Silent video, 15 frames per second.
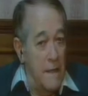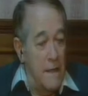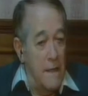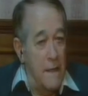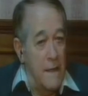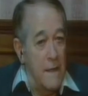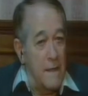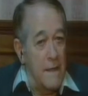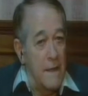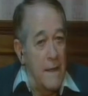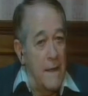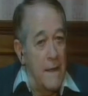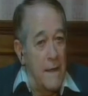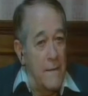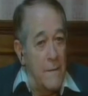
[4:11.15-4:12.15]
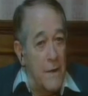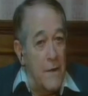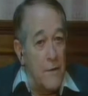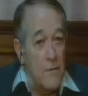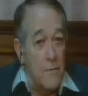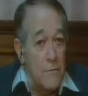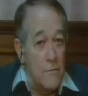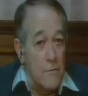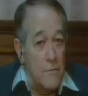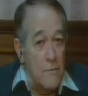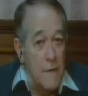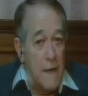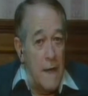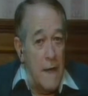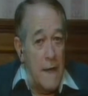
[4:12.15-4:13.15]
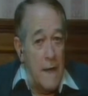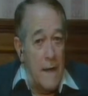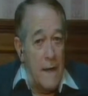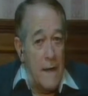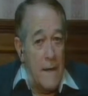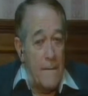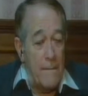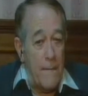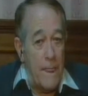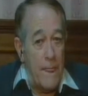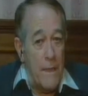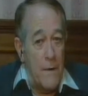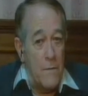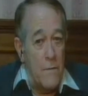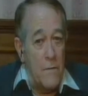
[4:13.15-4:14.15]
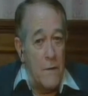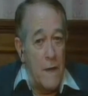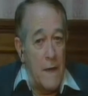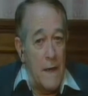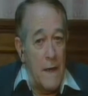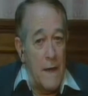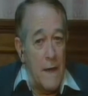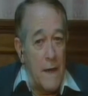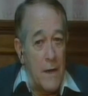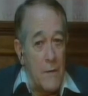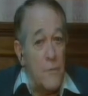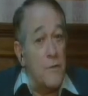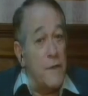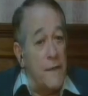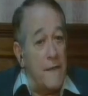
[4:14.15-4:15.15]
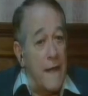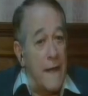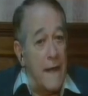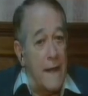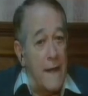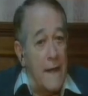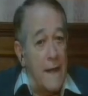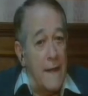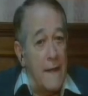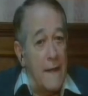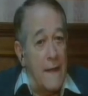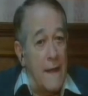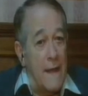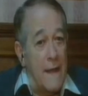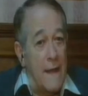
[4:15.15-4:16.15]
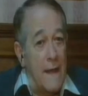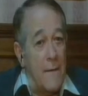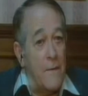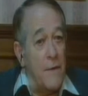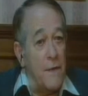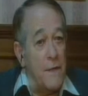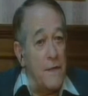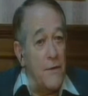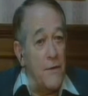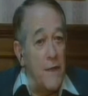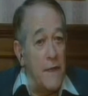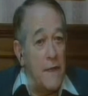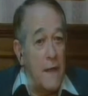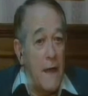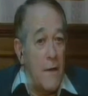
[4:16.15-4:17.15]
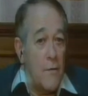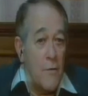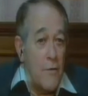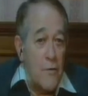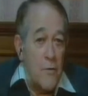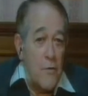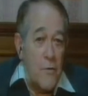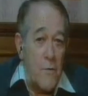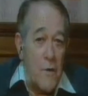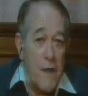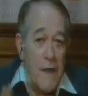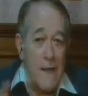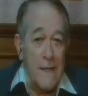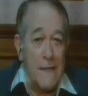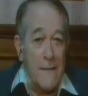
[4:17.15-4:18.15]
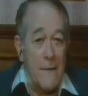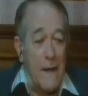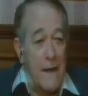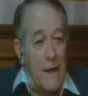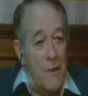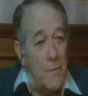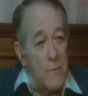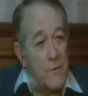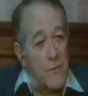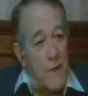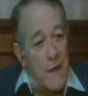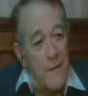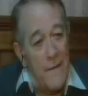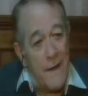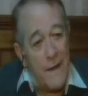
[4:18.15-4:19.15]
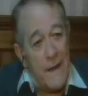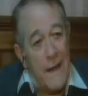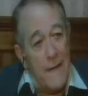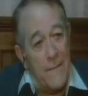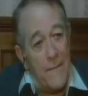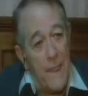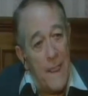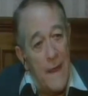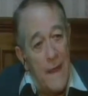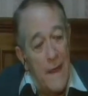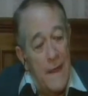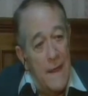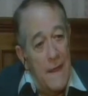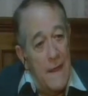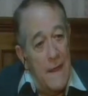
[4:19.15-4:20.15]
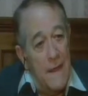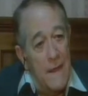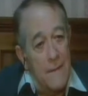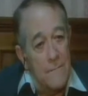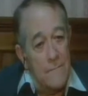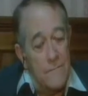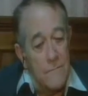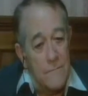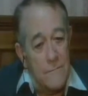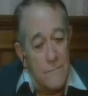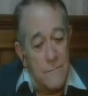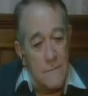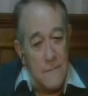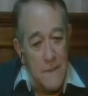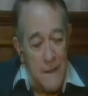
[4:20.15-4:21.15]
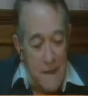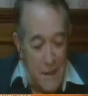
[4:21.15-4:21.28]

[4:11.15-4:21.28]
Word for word: este, bueno, una, una justicia este, abolicionista o como quieran llamarle, lo puso en libertad. Doctor, eh, buenas tardes.